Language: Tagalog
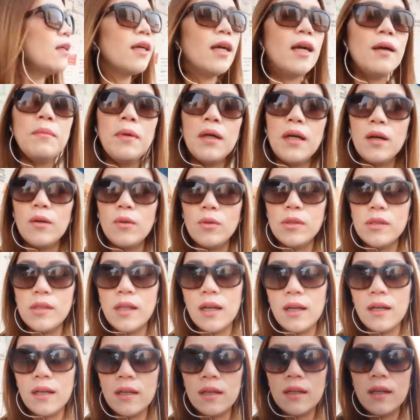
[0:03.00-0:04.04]
Nagabang ako
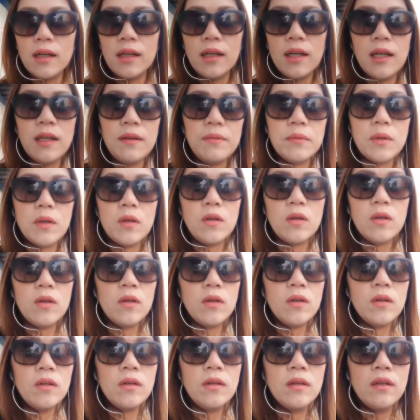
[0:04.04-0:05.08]
ng car lift
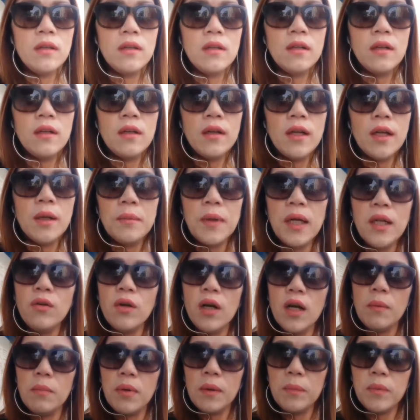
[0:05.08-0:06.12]
ko.
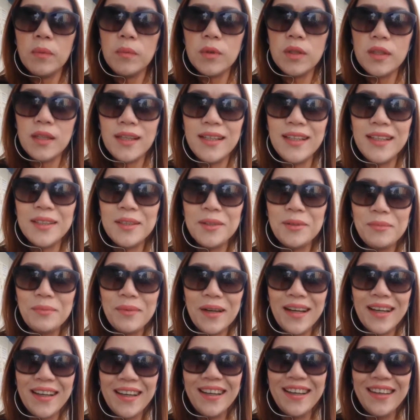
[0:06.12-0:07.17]
Paano nga ba pumunta ng
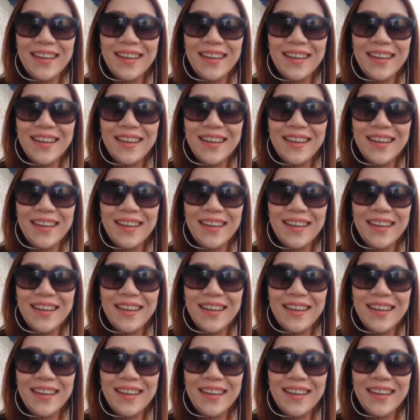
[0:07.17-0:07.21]
Dubai?